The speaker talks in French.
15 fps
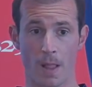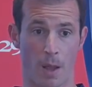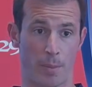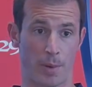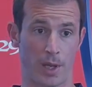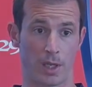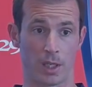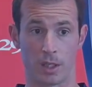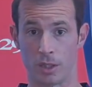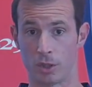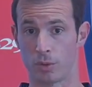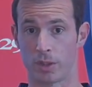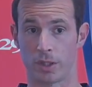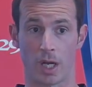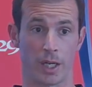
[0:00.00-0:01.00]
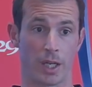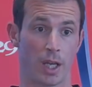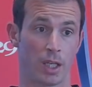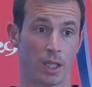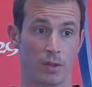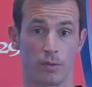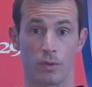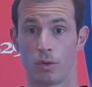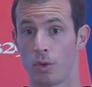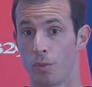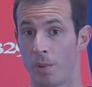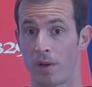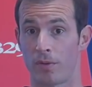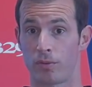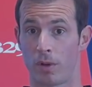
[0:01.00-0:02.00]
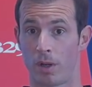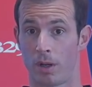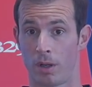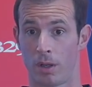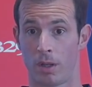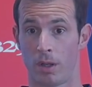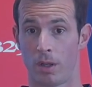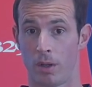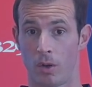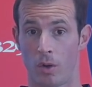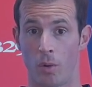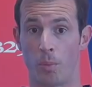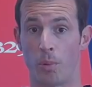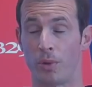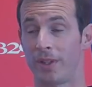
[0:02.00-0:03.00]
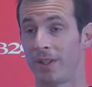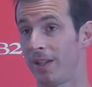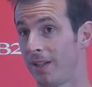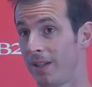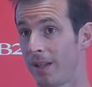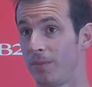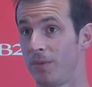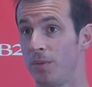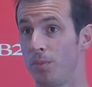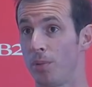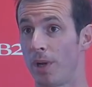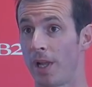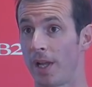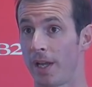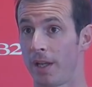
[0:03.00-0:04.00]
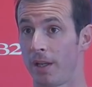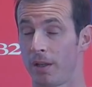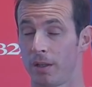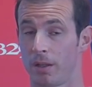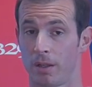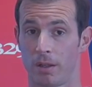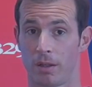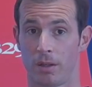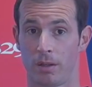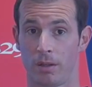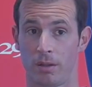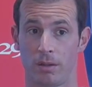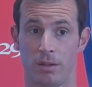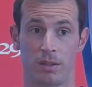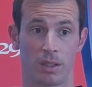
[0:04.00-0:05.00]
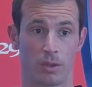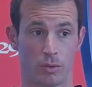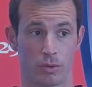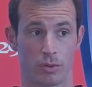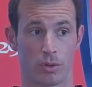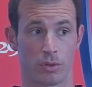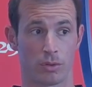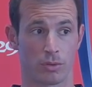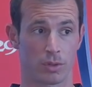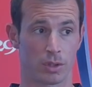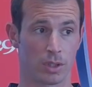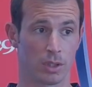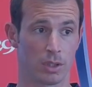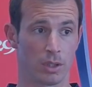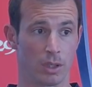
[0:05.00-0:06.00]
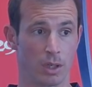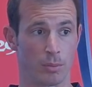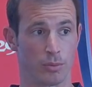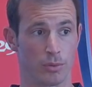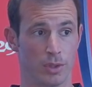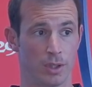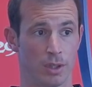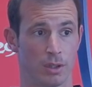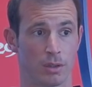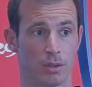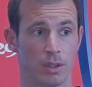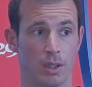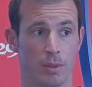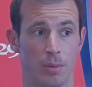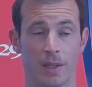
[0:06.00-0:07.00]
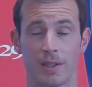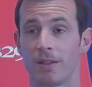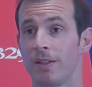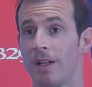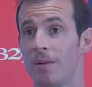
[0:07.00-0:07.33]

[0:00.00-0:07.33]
Après, il y a des choix de carrière qui font que parfois on peut être un petit peu à l'arrêt des circonstances aussi qu'il a pu dire quand il est parti en